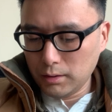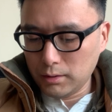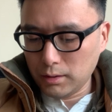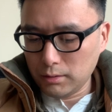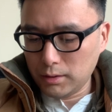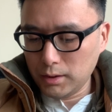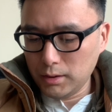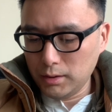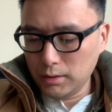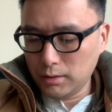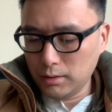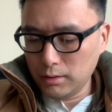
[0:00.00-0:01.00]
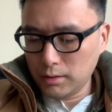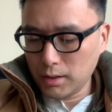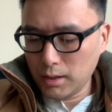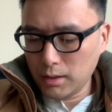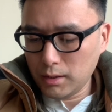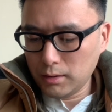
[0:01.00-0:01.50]
蒋其已自
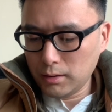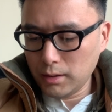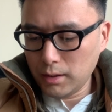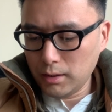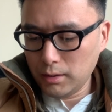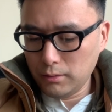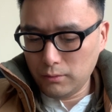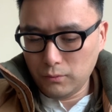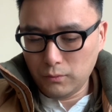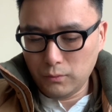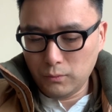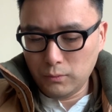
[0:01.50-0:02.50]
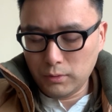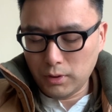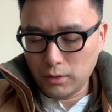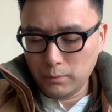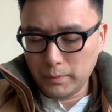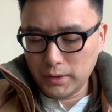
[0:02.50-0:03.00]
杀散乌
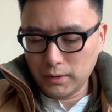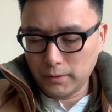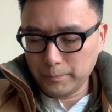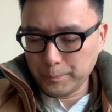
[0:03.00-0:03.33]
曹兵了。